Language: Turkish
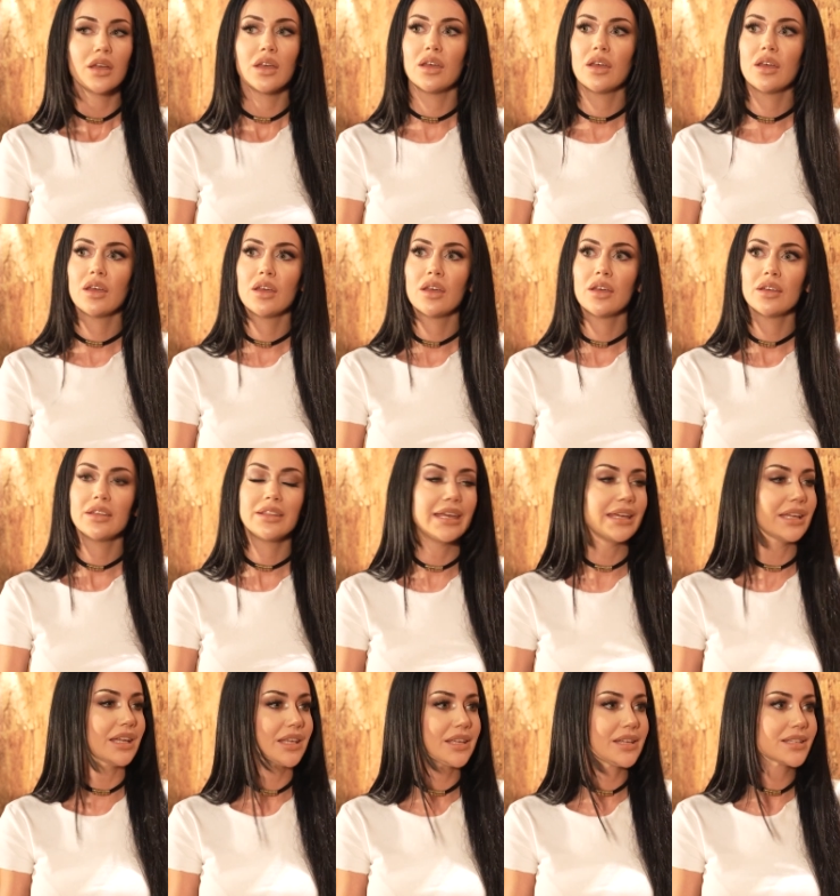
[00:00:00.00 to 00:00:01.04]
e,
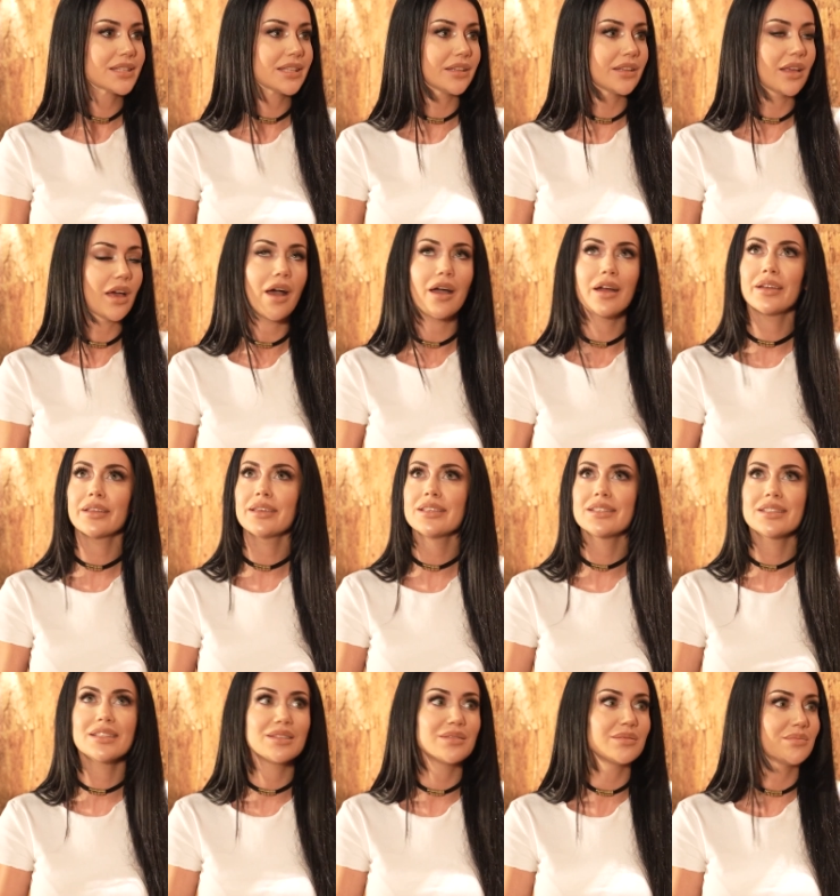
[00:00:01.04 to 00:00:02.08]
gerekirse de
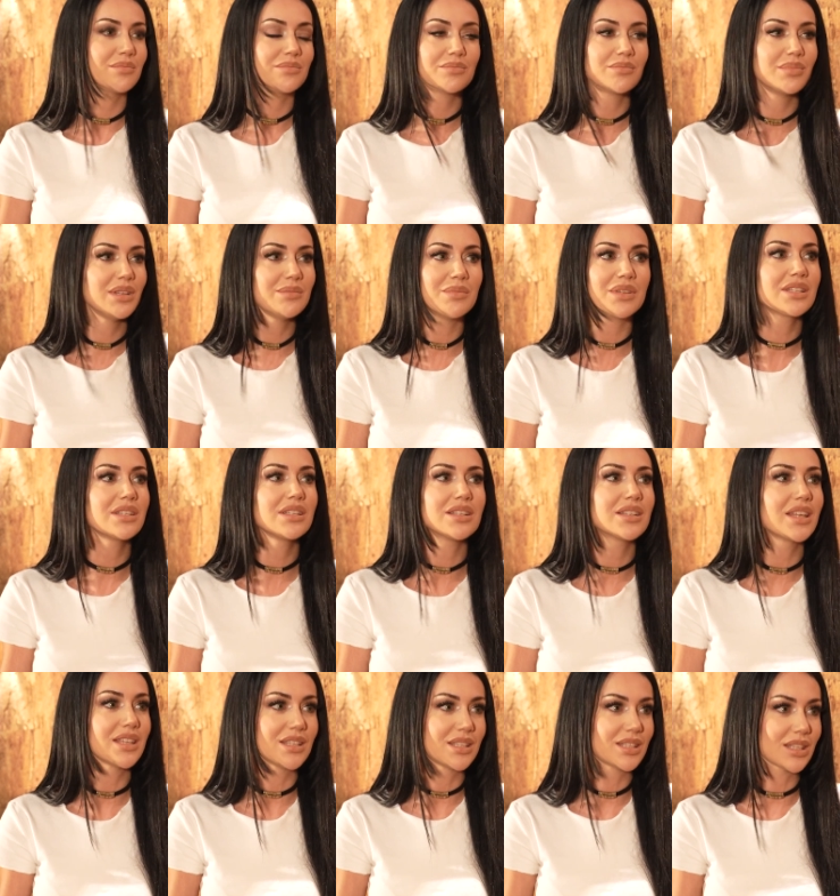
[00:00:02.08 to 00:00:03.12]
herkesin bilmesini
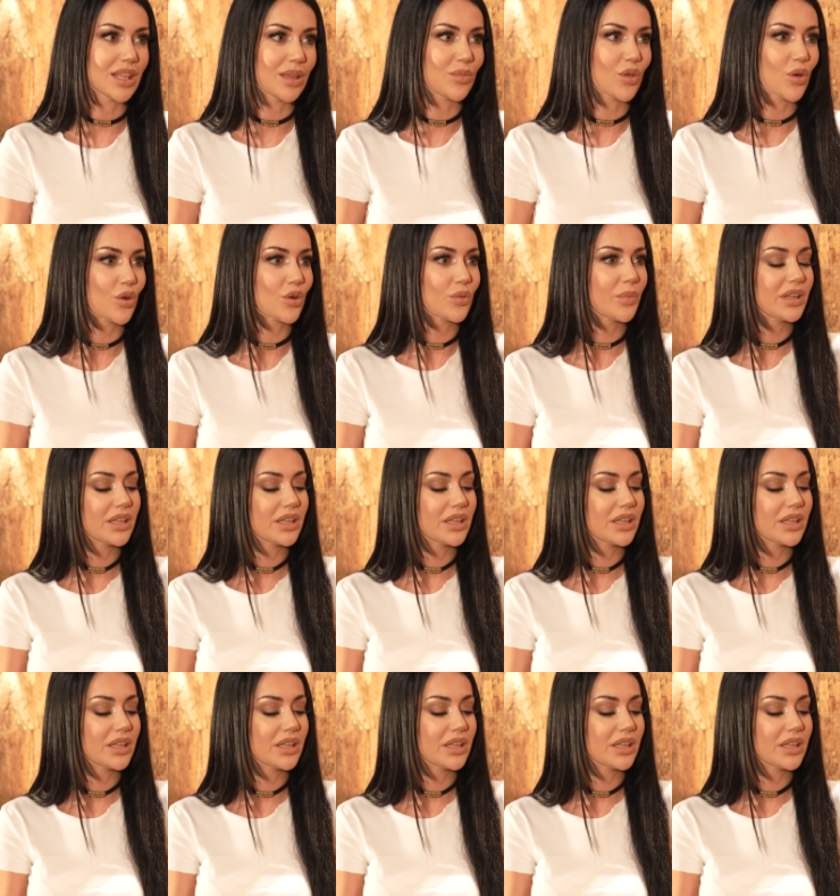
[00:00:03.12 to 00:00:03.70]
de istemiyorum.